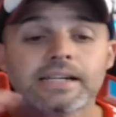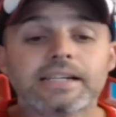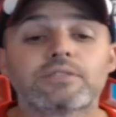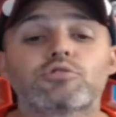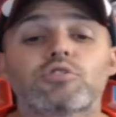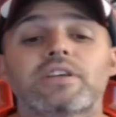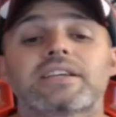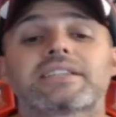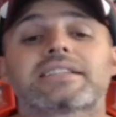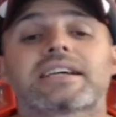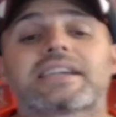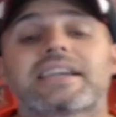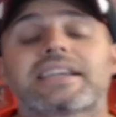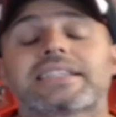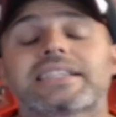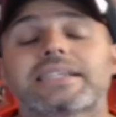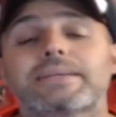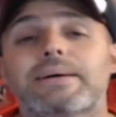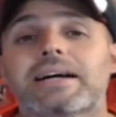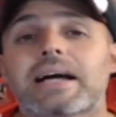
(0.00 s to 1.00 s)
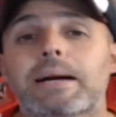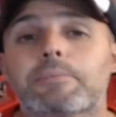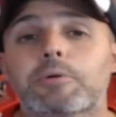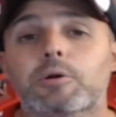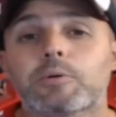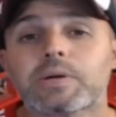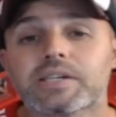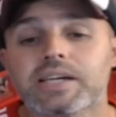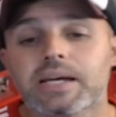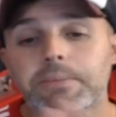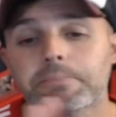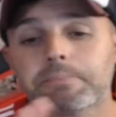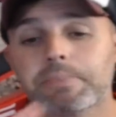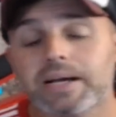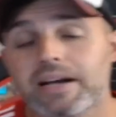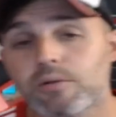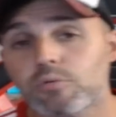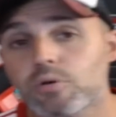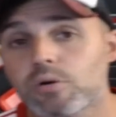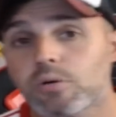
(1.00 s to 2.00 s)
Todas estas caras se van a aprovechar
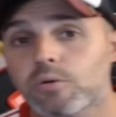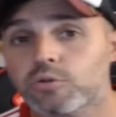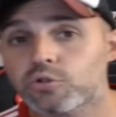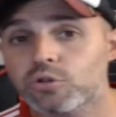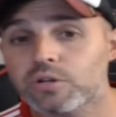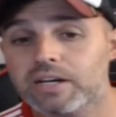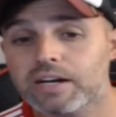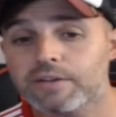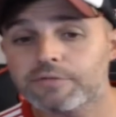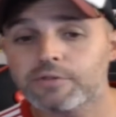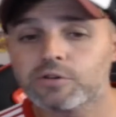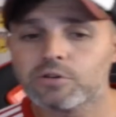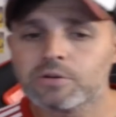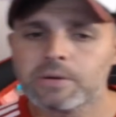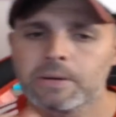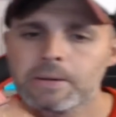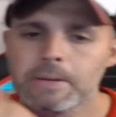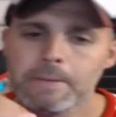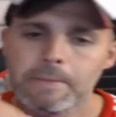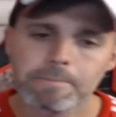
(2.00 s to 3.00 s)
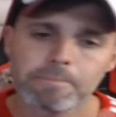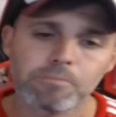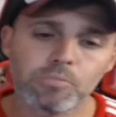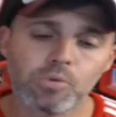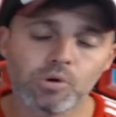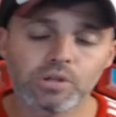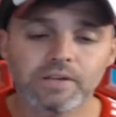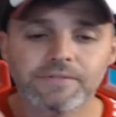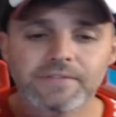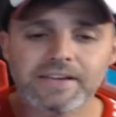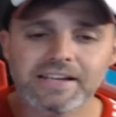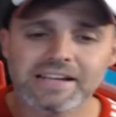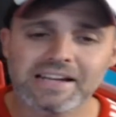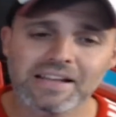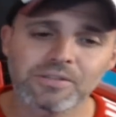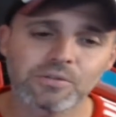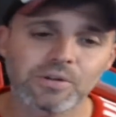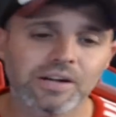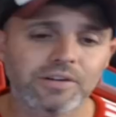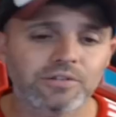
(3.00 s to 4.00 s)
para el nuevo motor gráfico,
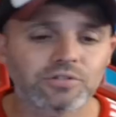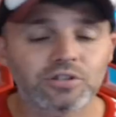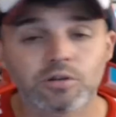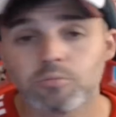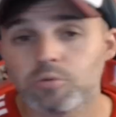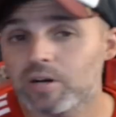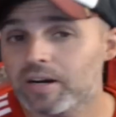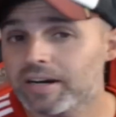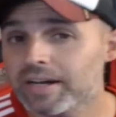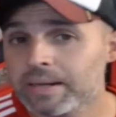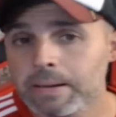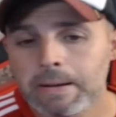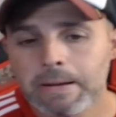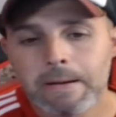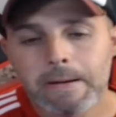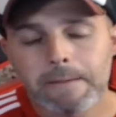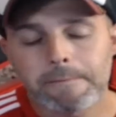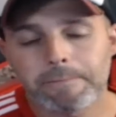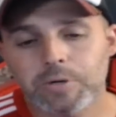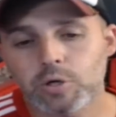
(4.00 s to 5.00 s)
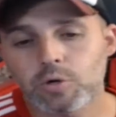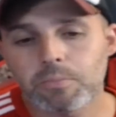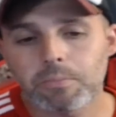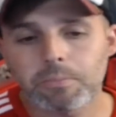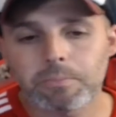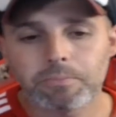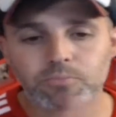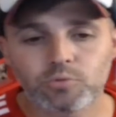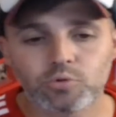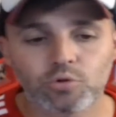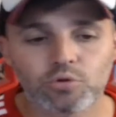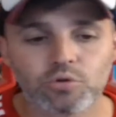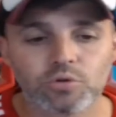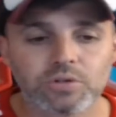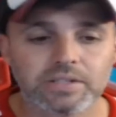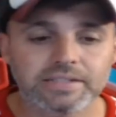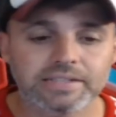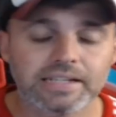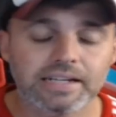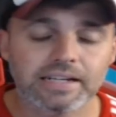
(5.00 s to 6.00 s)
modificándola, no sé cómo lo harán, pero
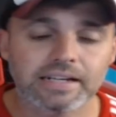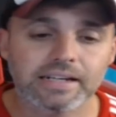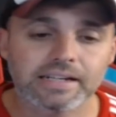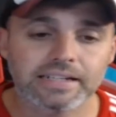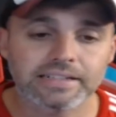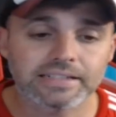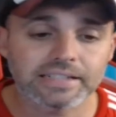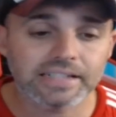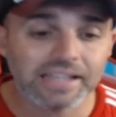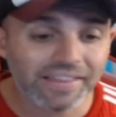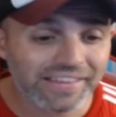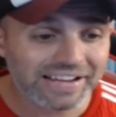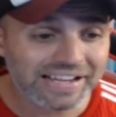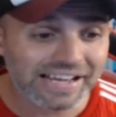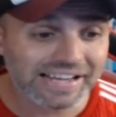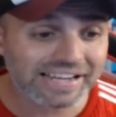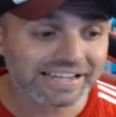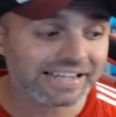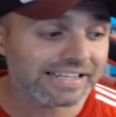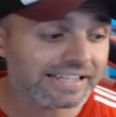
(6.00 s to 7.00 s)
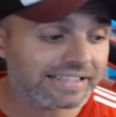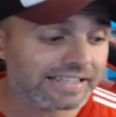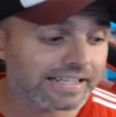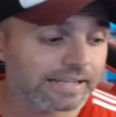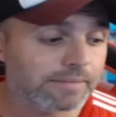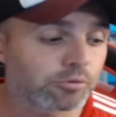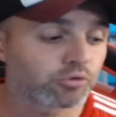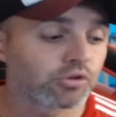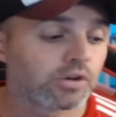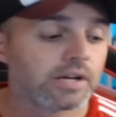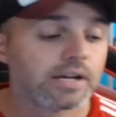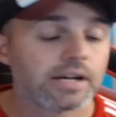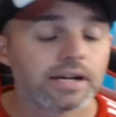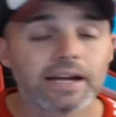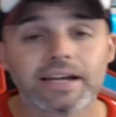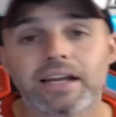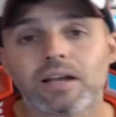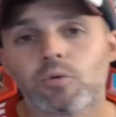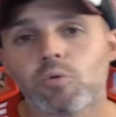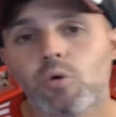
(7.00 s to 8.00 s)
toda esta cantidad de cara que ya tenemos
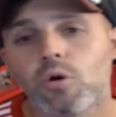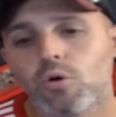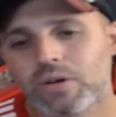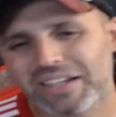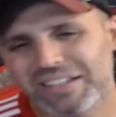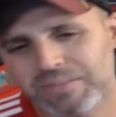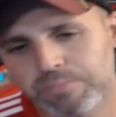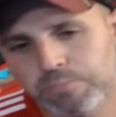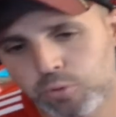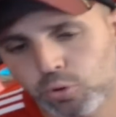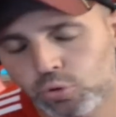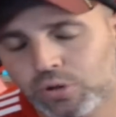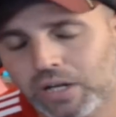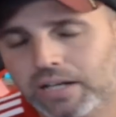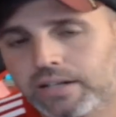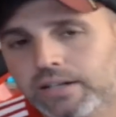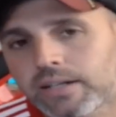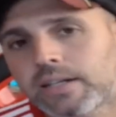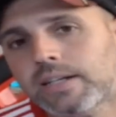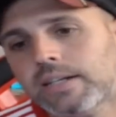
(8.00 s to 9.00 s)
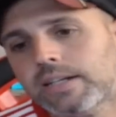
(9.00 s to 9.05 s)
en el juego, que es brutal,